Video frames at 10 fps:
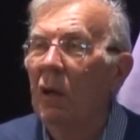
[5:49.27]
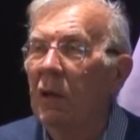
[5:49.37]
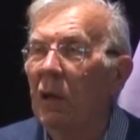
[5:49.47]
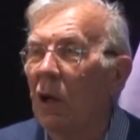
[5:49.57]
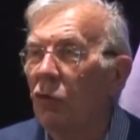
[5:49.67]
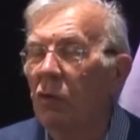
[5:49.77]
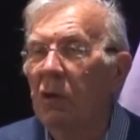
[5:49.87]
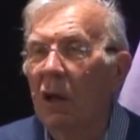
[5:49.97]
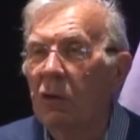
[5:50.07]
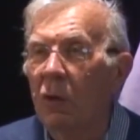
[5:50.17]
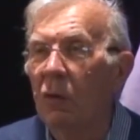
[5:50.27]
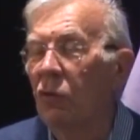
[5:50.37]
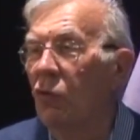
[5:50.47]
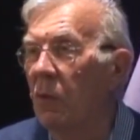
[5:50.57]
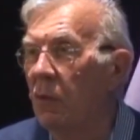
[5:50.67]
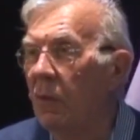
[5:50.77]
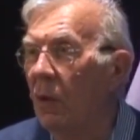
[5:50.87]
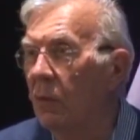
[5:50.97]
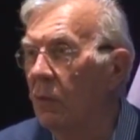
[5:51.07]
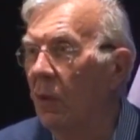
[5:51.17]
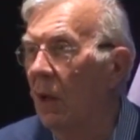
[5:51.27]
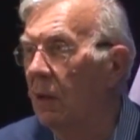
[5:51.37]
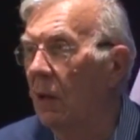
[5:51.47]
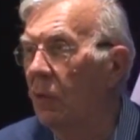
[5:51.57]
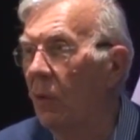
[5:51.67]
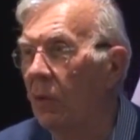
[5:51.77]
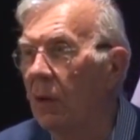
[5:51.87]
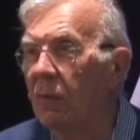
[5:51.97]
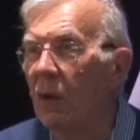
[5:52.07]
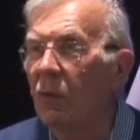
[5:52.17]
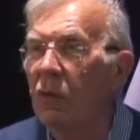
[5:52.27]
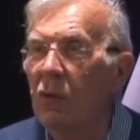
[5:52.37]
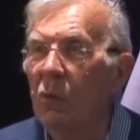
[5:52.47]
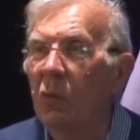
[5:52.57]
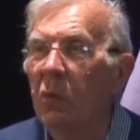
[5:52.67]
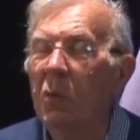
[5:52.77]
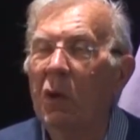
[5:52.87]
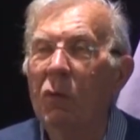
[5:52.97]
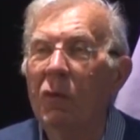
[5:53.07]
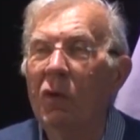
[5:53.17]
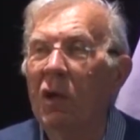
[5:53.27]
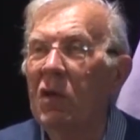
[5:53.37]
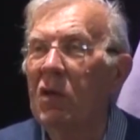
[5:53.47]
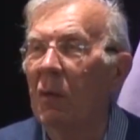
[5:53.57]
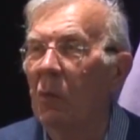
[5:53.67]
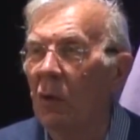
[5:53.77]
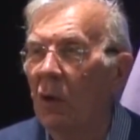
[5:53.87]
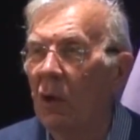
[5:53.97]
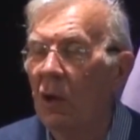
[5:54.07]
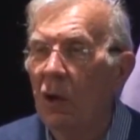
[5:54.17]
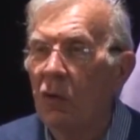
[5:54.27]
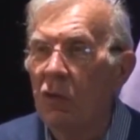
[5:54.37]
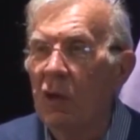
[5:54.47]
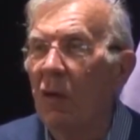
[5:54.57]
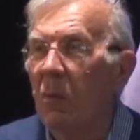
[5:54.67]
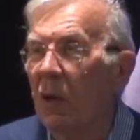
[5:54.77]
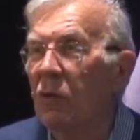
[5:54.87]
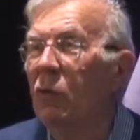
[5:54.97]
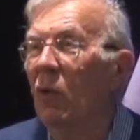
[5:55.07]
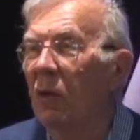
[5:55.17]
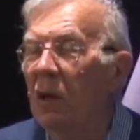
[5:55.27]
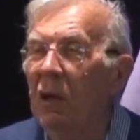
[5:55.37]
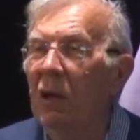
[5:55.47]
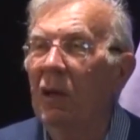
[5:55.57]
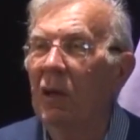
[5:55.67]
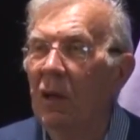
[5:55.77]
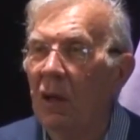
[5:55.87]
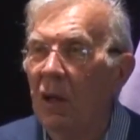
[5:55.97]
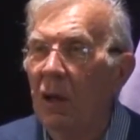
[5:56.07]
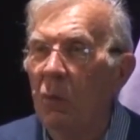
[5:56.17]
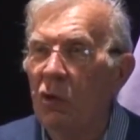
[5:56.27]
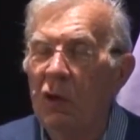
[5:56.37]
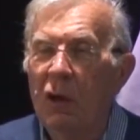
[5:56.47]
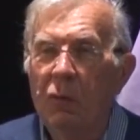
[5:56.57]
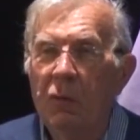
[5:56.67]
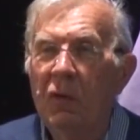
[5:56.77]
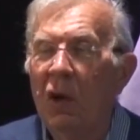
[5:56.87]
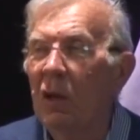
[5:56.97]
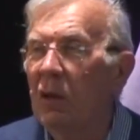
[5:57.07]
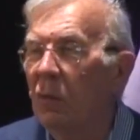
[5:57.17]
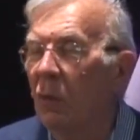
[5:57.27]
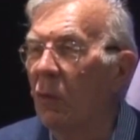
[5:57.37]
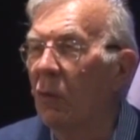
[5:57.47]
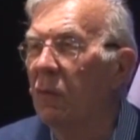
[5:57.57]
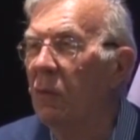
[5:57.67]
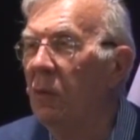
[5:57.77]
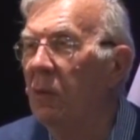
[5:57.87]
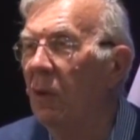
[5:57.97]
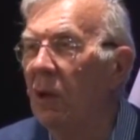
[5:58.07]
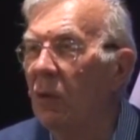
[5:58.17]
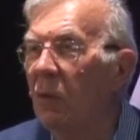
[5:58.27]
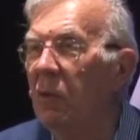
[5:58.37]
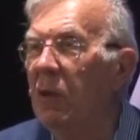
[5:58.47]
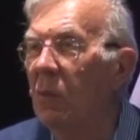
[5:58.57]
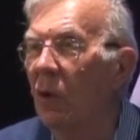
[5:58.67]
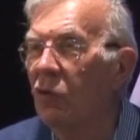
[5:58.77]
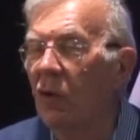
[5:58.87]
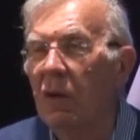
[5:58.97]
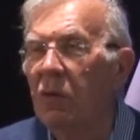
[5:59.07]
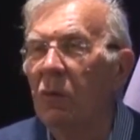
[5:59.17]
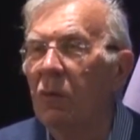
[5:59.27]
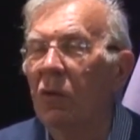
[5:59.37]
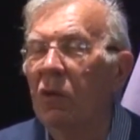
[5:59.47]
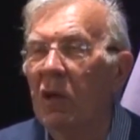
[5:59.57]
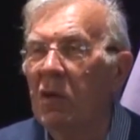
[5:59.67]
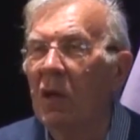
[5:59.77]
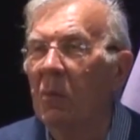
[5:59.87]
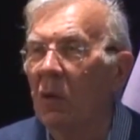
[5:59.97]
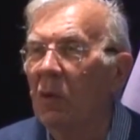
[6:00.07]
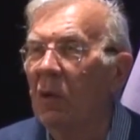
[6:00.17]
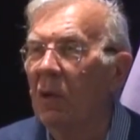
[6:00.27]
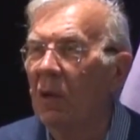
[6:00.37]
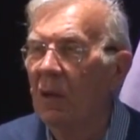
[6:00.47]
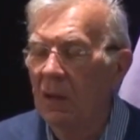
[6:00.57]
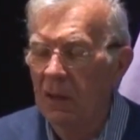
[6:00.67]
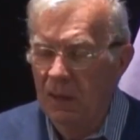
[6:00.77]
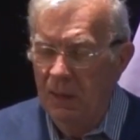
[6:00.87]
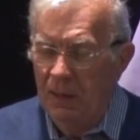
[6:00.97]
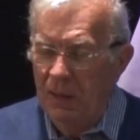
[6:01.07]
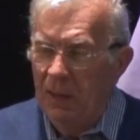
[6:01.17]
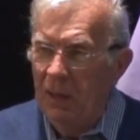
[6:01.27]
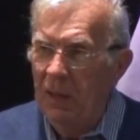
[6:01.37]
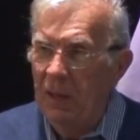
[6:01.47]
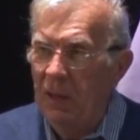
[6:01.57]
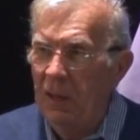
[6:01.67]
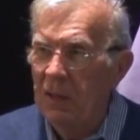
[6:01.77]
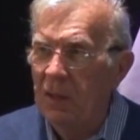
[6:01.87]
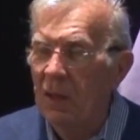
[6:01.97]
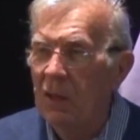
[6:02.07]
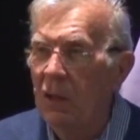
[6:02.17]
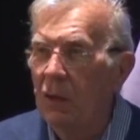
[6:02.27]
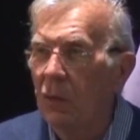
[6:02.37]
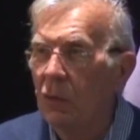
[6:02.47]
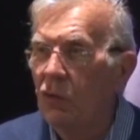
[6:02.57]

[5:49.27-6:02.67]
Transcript: Dès l'âge de 4 ans, je me souviens encore à 4 ans d'avoir reçu mon premier Nouveau Testament. Je ne savais pas encore lire, mais j'étais tout fier d'être revenu de l'école du dimanche avec ce Nouveau Testament. Et c'est ainsi que